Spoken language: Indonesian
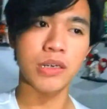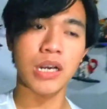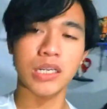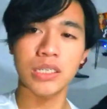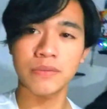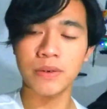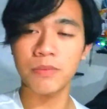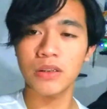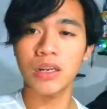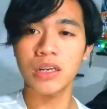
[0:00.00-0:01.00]
aktif
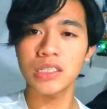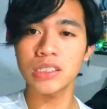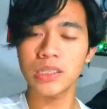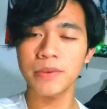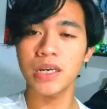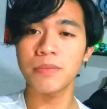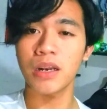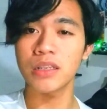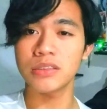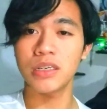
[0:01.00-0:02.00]
upload lagi tapi ya
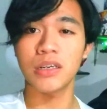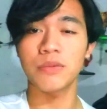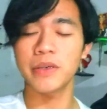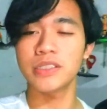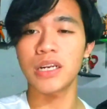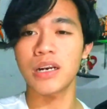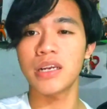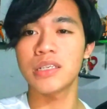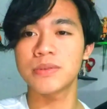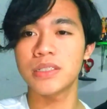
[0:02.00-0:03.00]
bakalan ya lumayan jarang
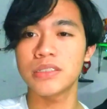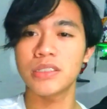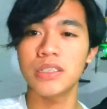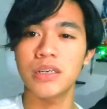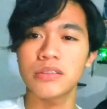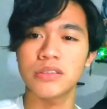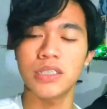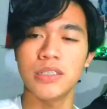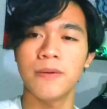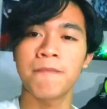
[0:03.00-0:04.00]
lah ini di sini aku
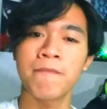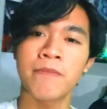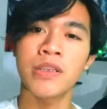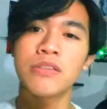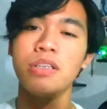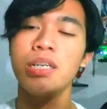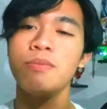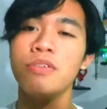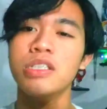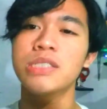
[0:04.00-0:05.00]
juga udah
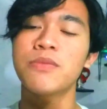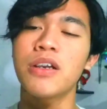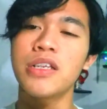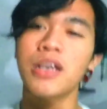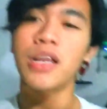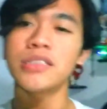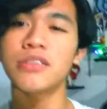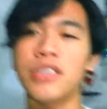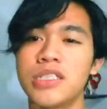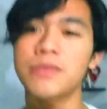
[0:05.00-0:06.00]
nemu kesibukan yang lain
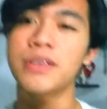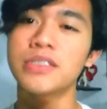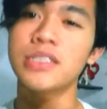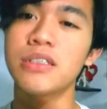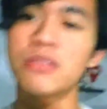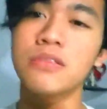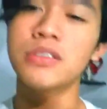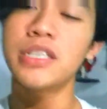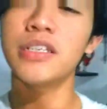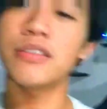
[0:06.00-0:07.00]
coy yang dimana sini aku
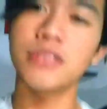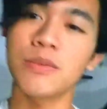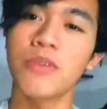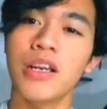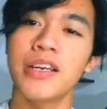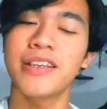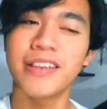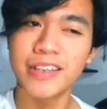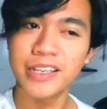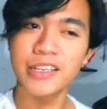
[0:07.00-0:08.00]
ini udah mulai
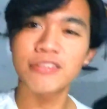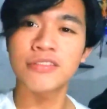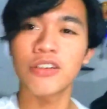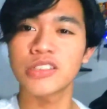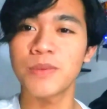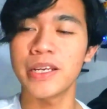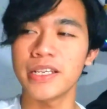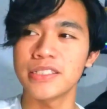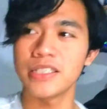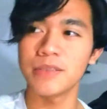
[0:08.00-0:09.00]
ikut cosplay
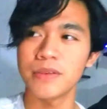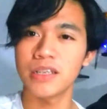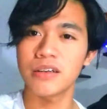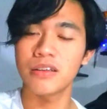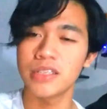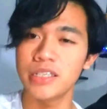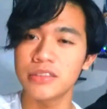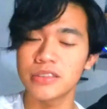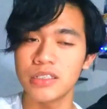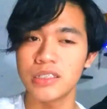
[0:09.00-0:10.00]
guys yang dimana kalau
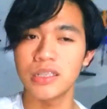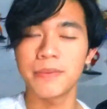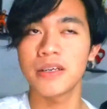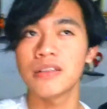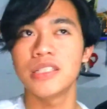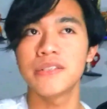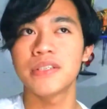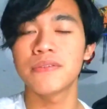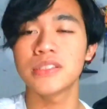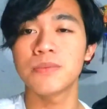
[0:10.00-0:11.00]
ini juga apa di
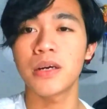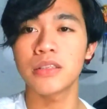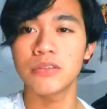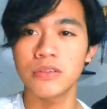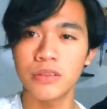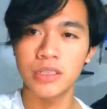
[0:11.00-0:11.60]
event-event Jepang itu